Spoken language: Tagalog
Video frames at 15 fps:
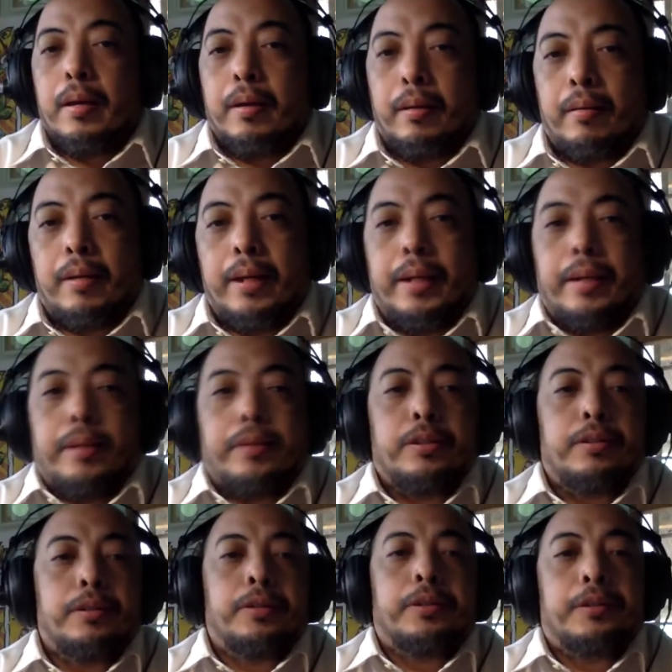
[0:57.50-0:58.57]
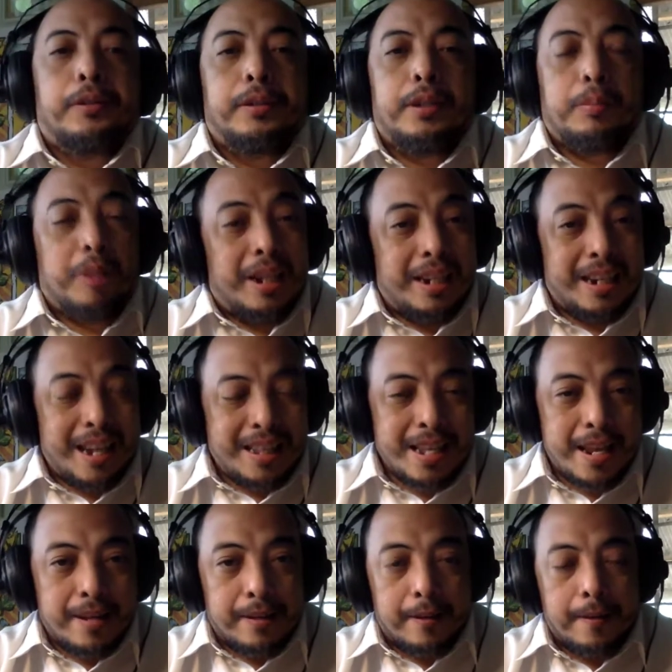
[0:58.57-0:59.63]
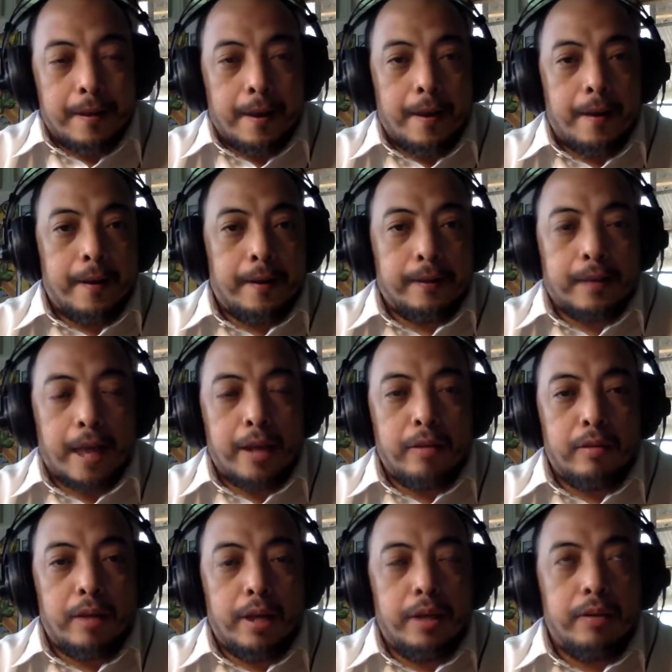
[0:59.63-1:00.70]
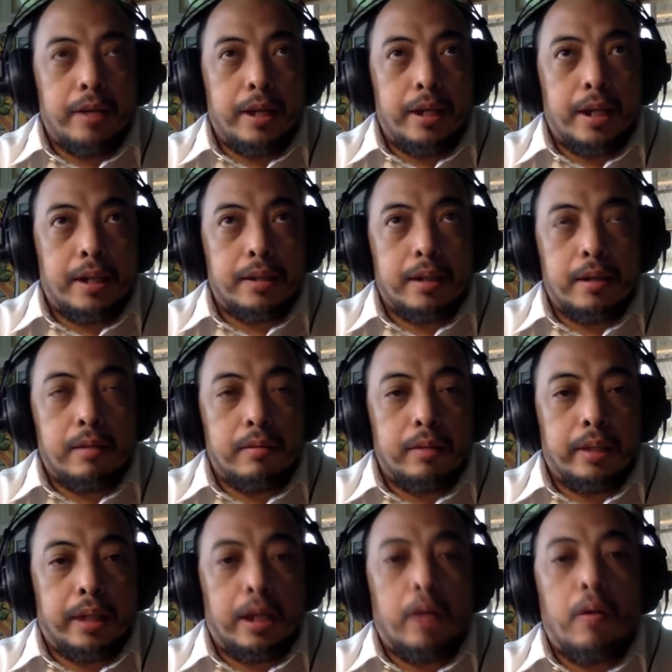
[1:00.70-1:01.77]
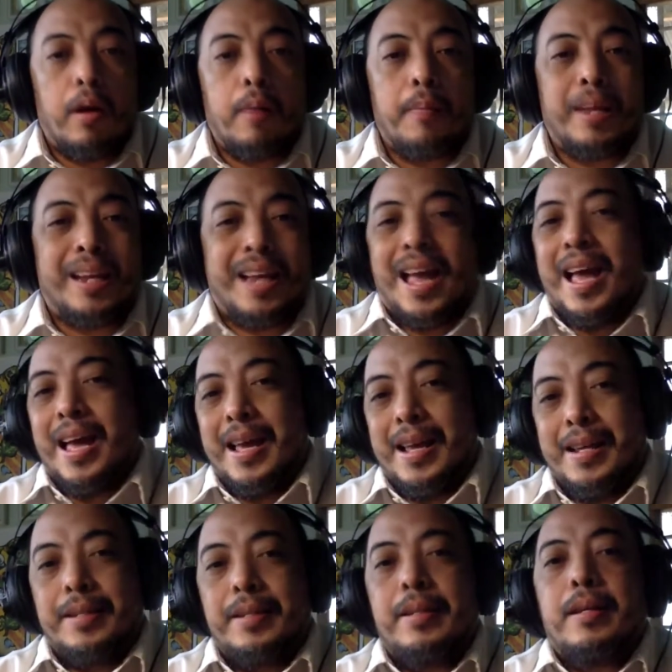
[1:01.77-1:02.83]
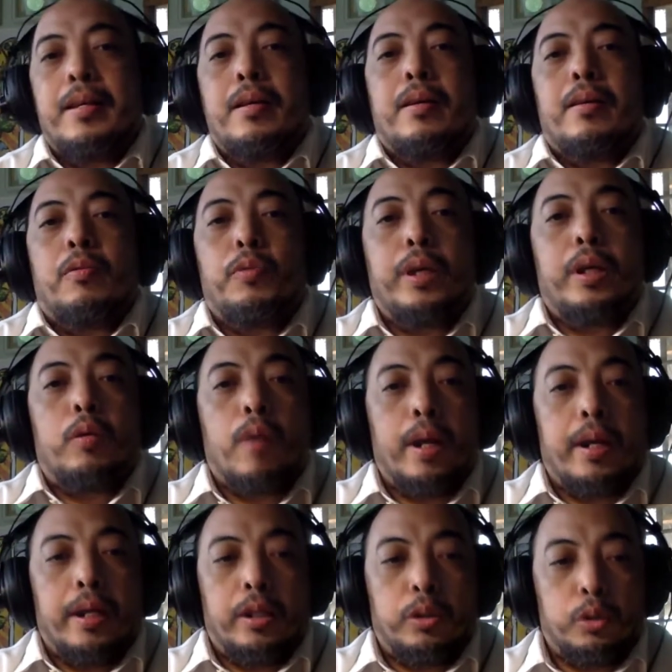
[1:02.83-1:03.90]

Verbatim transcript: Okay, so simulan na natin. Uh, tayo ngayon ay nasa ikalawang markahan, week 1 and